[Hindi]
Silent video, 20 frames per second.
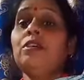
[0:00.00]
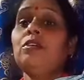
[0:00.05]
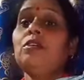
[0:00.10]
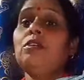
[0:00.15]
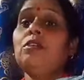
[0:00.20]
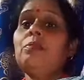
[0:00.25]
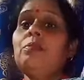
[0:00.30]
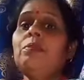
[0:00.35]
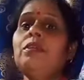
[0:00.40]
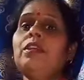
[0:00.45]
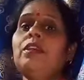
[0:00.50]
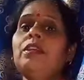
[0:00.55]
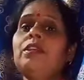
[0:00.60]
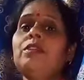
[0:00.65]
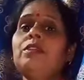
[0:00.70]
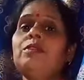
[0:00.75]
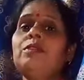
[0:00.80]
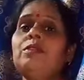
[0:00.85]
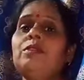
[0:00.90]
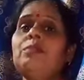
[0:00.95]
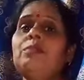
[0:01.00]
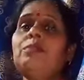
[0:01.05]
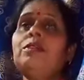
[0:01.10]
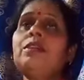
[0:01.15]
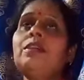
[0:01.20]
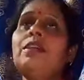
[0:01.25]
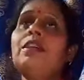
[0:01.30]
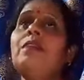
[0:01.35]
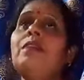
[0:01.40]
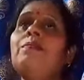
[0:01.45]
और भी घर के छोटे मोटे
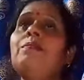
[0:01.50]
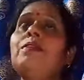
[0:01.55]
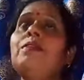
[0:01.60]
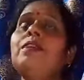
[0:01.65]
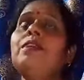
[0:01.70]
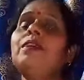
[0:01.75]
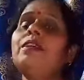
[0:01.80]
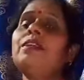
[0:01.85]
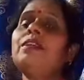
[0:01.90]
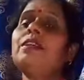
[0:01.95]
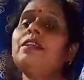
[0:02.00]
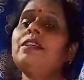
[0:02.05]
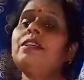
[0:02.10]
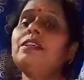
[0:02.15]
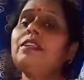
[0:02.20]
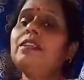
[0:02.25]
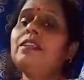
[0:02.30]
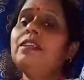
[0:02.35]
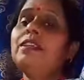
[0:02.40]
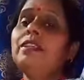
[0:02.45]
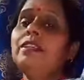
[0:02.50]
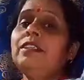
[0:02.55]
काम थे करते करते